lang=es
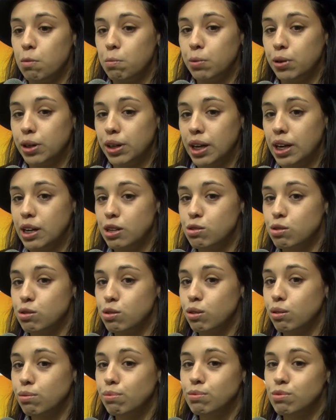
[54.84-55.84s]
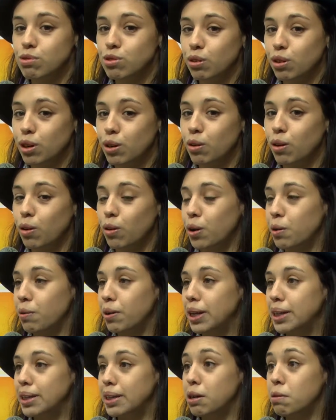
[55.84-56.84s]
porque ellos son, yo creo, los que
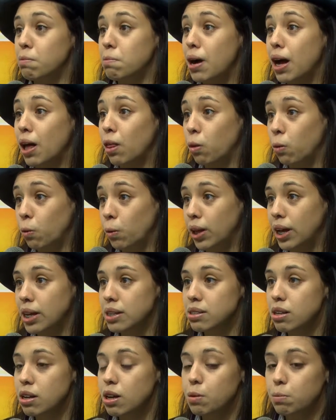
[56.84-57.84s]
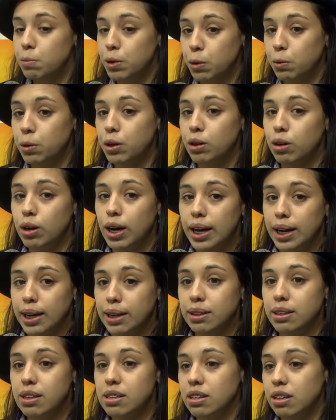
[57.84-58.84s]
van a tener más dudas. Pero bueno, la
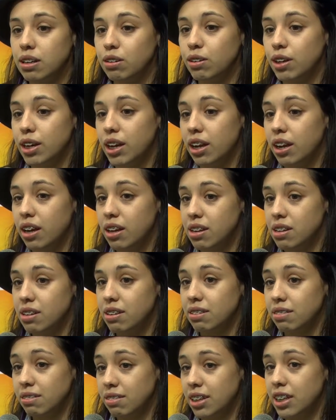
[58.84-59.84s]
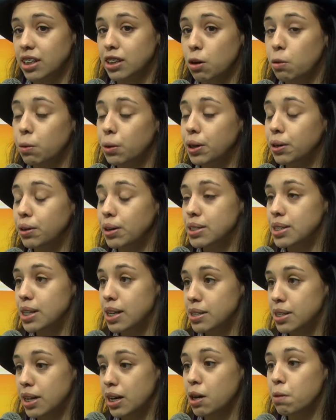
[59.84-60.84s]
gente creo que, que está bueno que
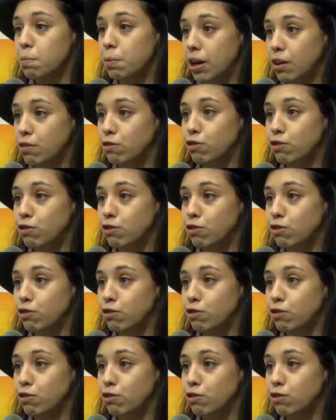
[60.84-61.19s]
se acerque para